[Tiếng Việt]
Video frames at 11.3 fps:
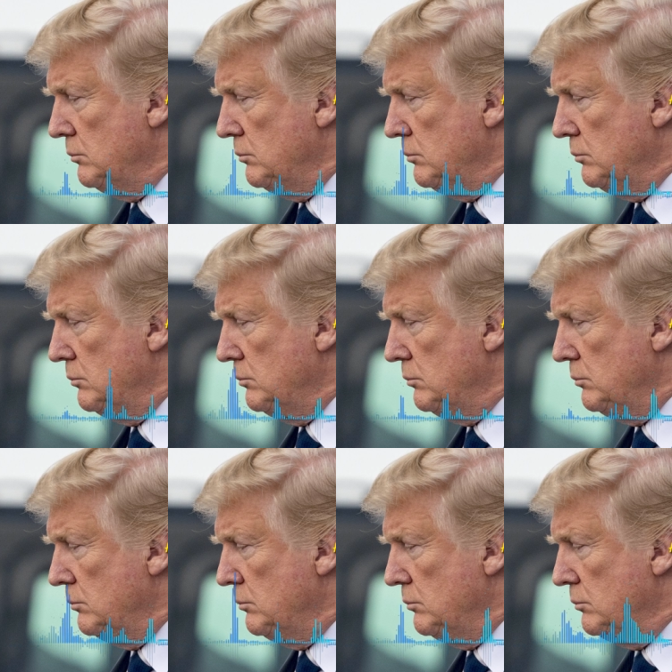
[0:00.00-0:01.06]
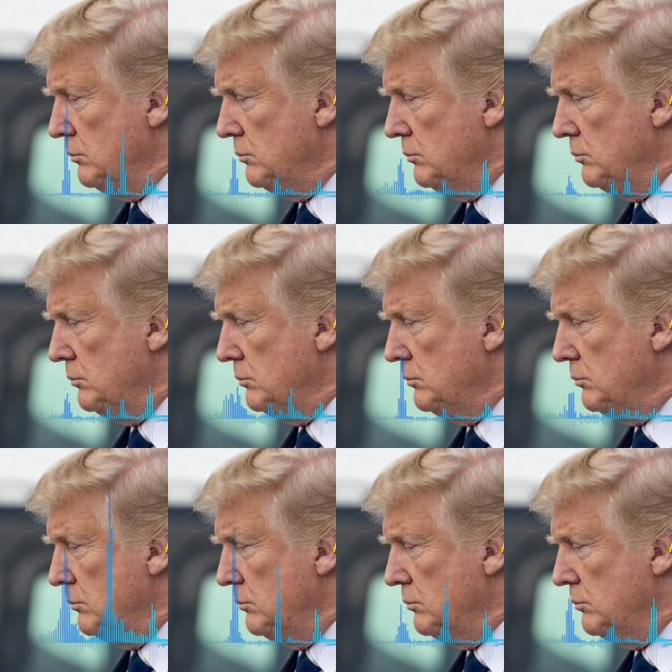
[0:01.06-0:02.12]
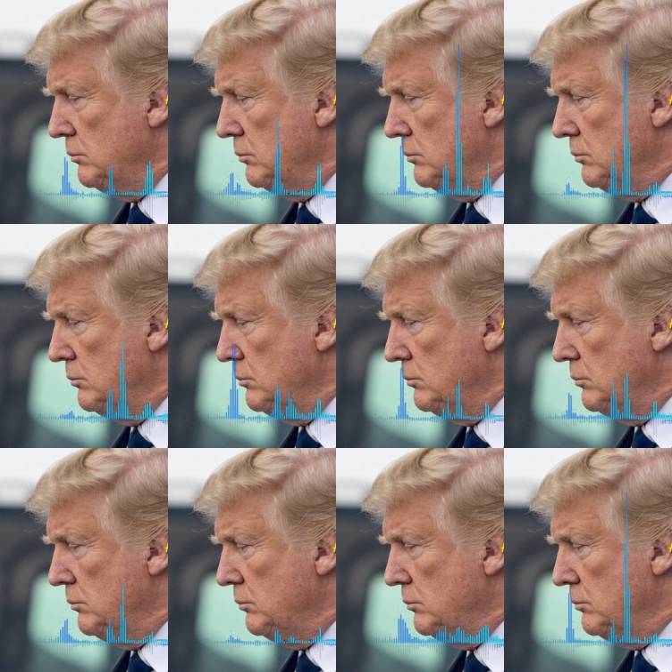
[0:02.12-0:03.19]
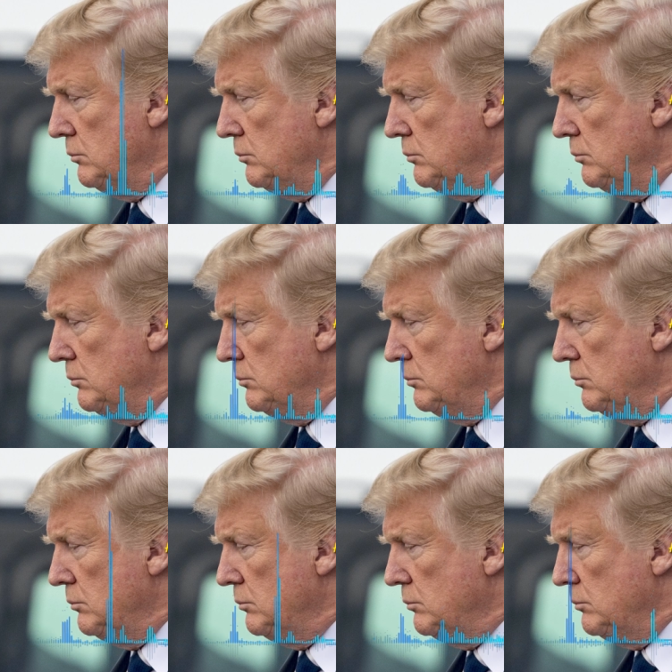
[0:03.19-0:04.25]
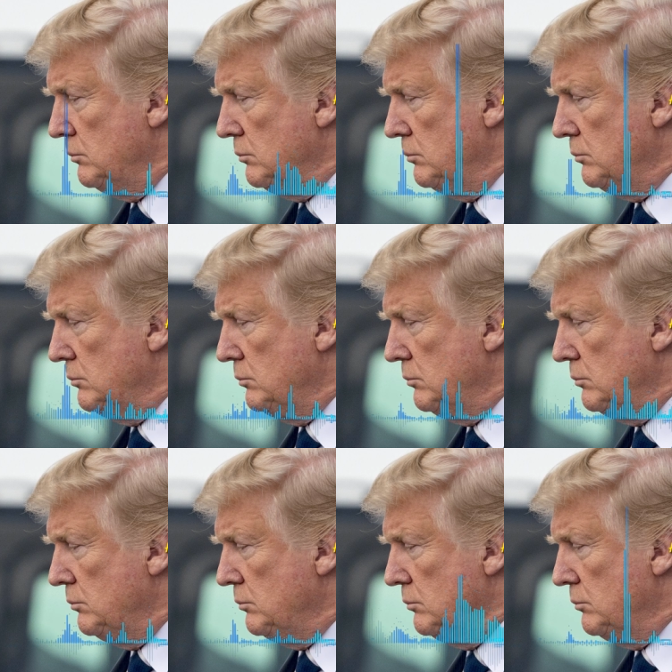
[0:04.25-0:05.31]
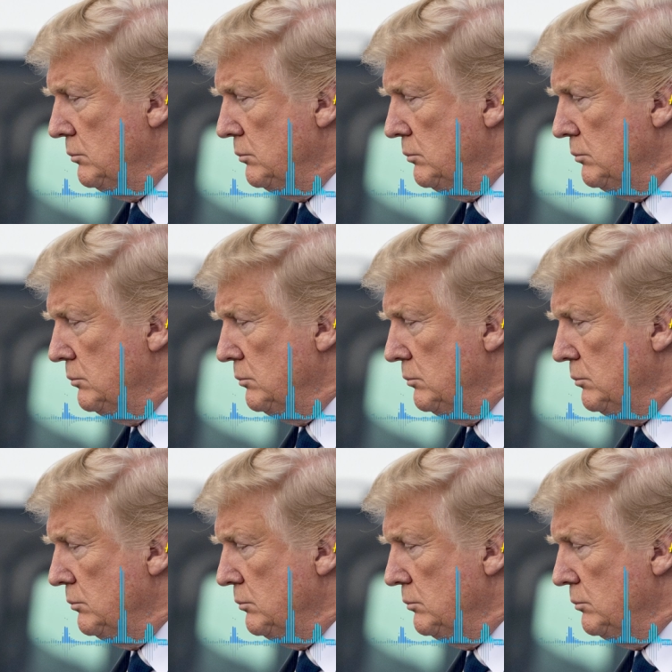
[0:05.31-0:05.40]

thì chính thượng nghị sĩ McCain không có sợ ai hết ông ta là cái người rất là can đảm à, can đảm